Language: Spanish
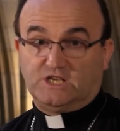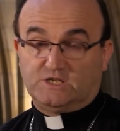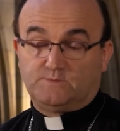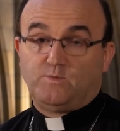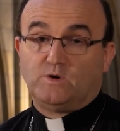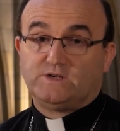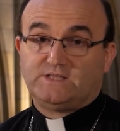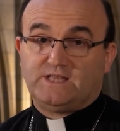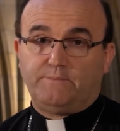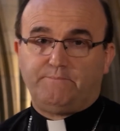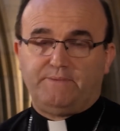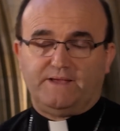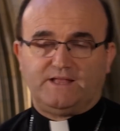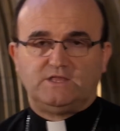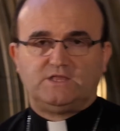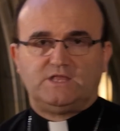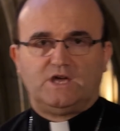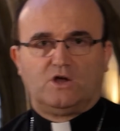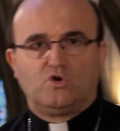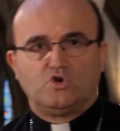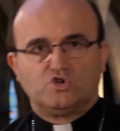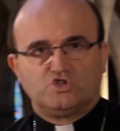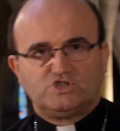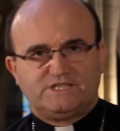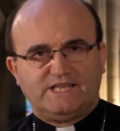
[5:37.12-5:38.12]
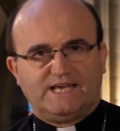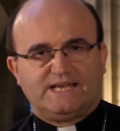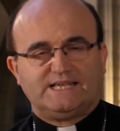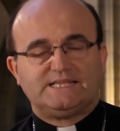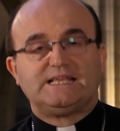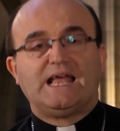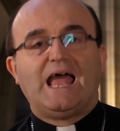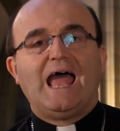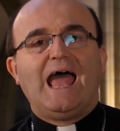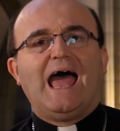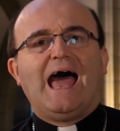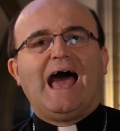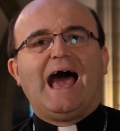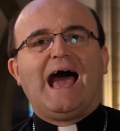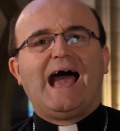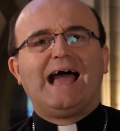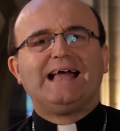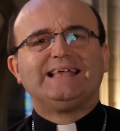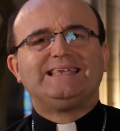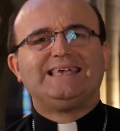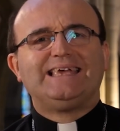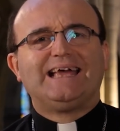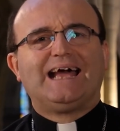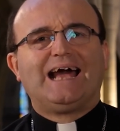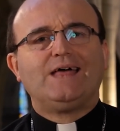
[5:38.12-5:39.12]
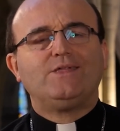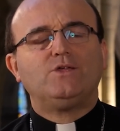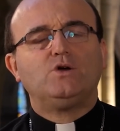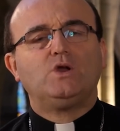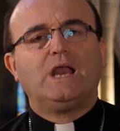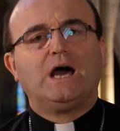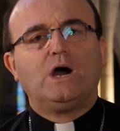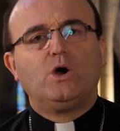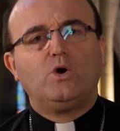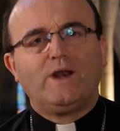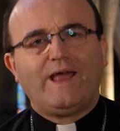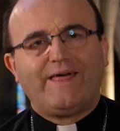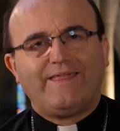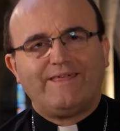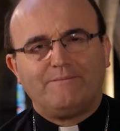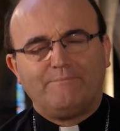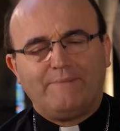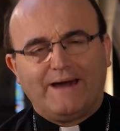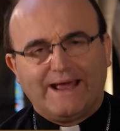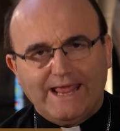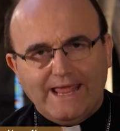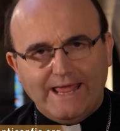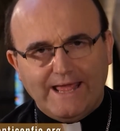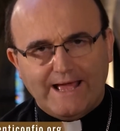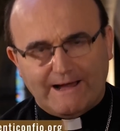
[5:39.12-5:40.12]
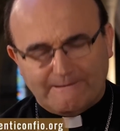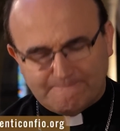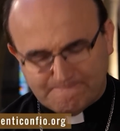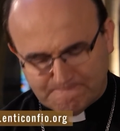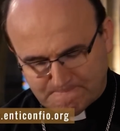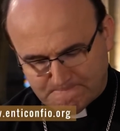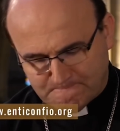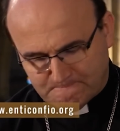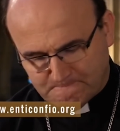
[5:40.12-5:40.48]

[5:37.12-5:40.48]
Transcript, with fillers: Después de Pentecostés ha llegado la hora de María,